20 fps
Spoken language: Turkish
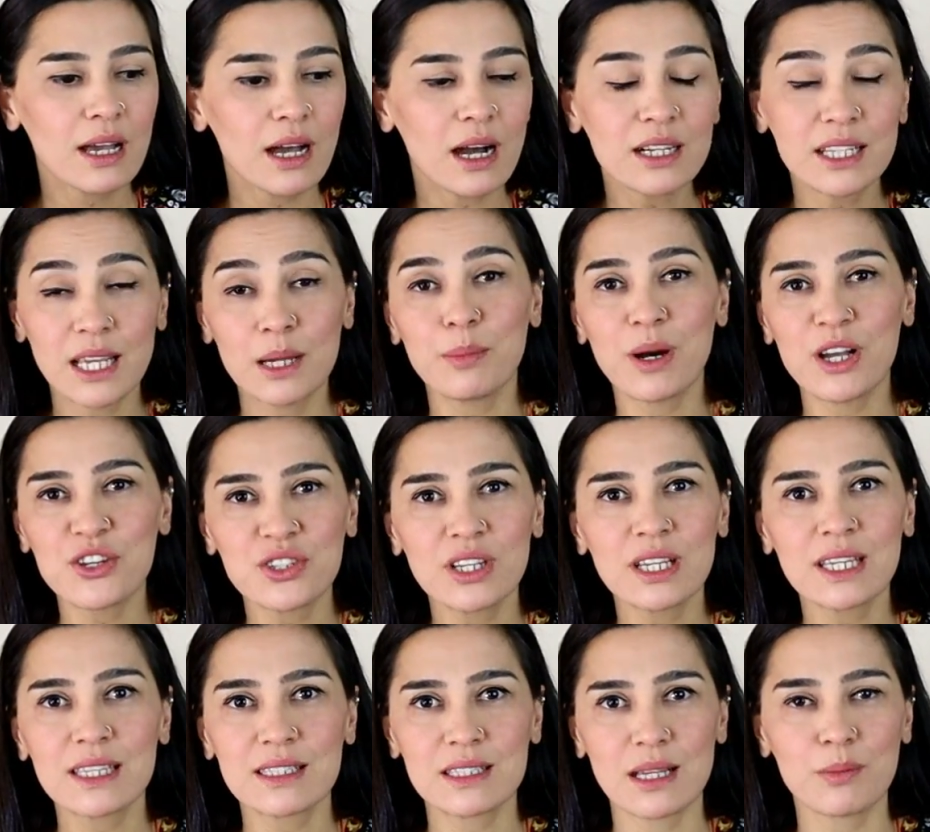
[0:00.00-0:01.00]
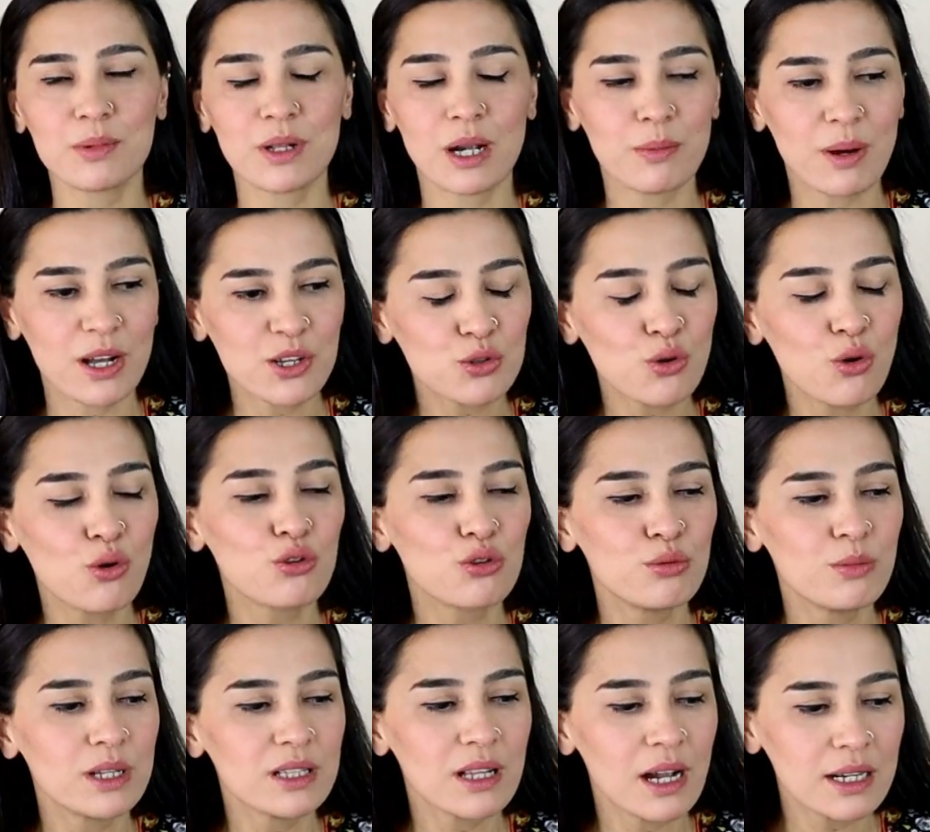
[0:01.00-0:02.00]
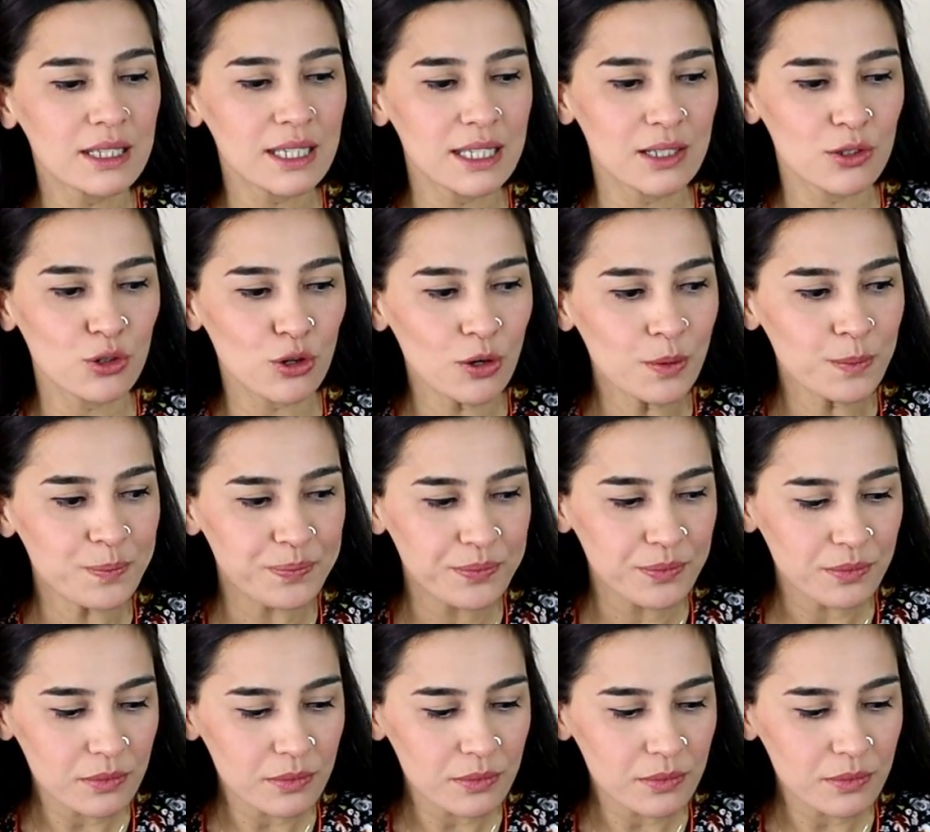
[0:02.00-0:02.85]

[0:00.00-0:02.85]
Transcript: araya başka kitaplar, başka okumalar giriyor.